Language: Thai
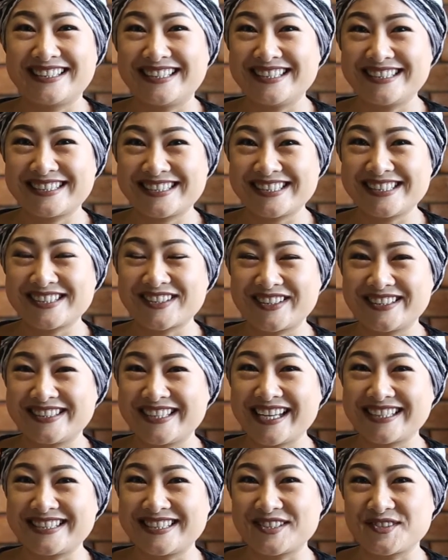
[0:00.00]

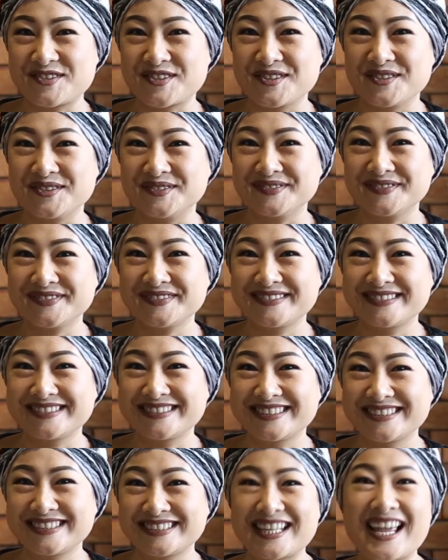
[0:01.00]
interconnecting room
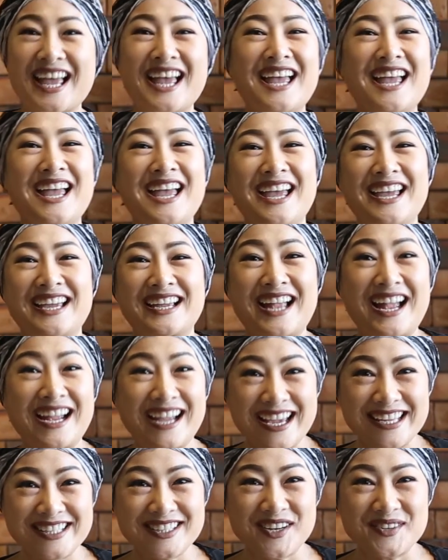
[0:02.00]
ถ้า
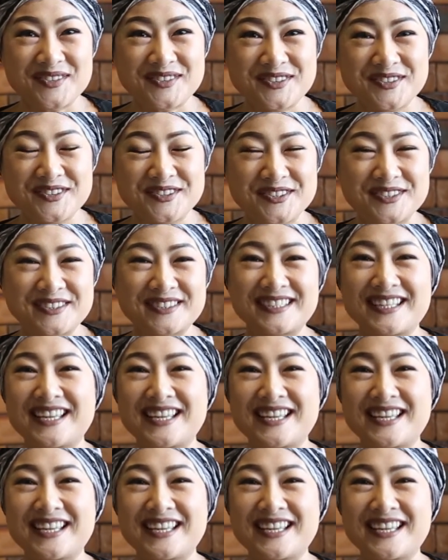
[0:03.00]
ใครตอบถูก